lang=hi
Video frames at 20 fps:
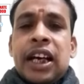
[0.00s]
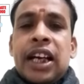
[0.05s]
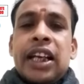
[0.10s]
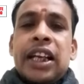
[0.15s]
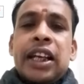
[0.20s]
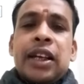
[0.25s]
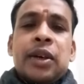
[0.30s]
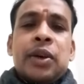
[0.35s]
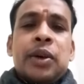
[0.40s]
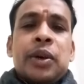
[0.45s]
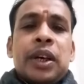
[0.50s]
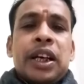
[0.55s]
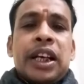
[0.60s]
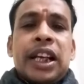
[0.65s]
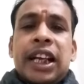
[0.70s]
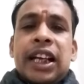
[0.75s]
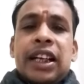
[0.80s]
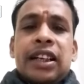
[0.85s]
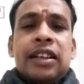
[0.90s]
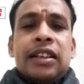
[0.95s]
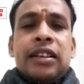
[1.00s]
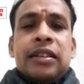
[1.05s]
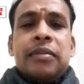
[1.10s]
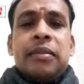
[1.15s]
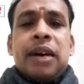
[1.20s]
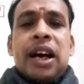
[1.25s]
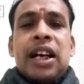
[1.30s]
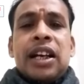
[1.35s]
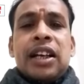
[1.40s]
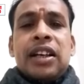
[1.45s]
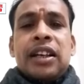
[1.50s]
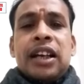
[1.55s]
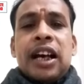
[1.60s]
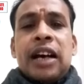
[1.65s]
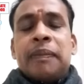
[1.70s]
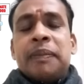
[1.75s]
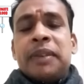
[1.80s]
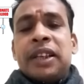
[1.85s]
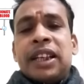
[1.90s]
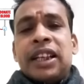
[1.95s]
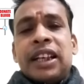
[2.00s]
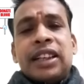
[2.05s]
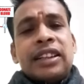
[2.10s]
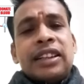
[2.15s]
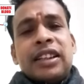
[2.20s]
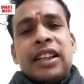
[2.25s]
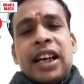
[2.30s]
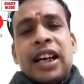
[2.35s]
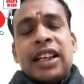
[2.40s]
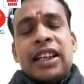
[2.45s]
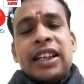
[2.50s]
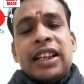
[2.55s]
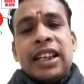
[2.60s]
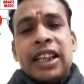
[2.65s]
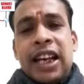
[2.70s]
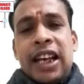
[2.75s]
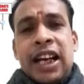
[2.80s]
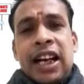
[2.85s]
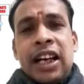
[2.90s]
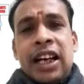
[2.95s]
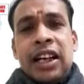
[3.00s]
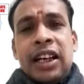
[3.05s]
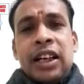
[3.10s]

अनेकों अनेक बार आपने रक्तदान किया